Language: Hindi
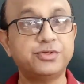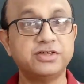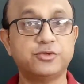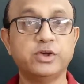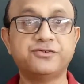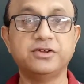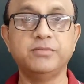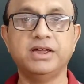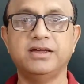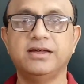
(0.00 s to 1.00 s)
उस
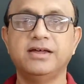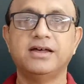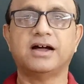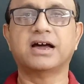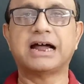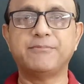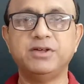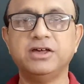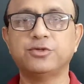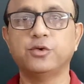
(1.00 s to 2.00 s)
सिचुएशन में अगर
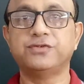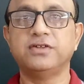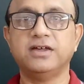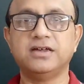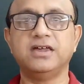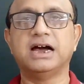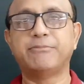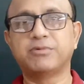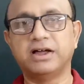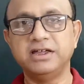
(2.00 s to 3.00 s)
आप ये सोचते हैं कि
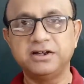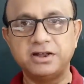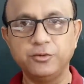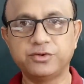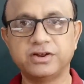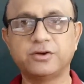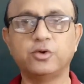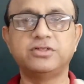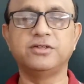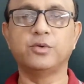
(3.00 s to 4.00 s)
आप कहीं ट्यूशन
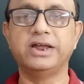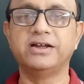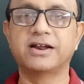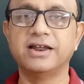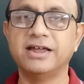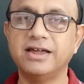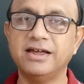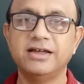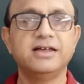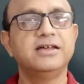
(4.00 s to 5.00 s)
कोचिंग ज्वाइन कर
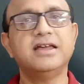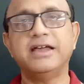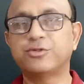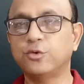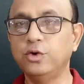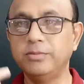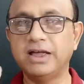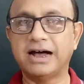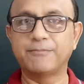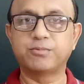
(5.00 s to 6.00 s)
लेंगे या स्कूल
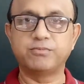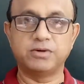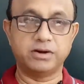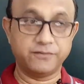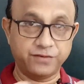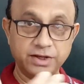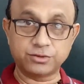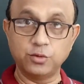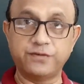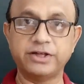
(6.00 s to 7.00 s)
में आप
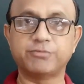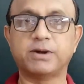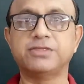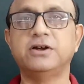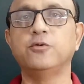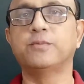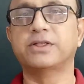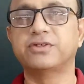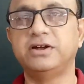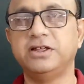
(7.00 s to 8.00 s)
फेस टू फेस पर्सन टू
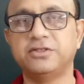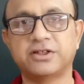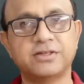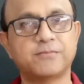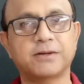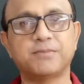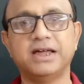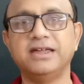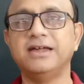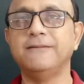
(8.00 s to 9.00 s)
पर्सन टीचर से पढ़
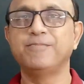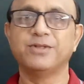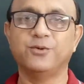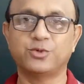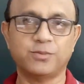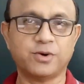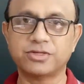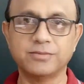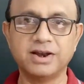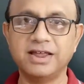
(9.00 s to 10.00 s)
पाएंगे वो तो
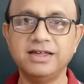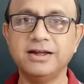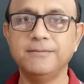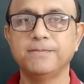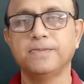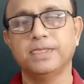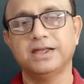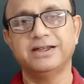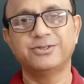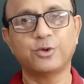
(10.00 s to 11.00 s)
पॉसिबल नहीं है
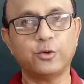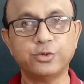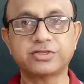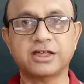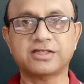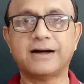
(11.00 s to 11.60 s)
तो उसके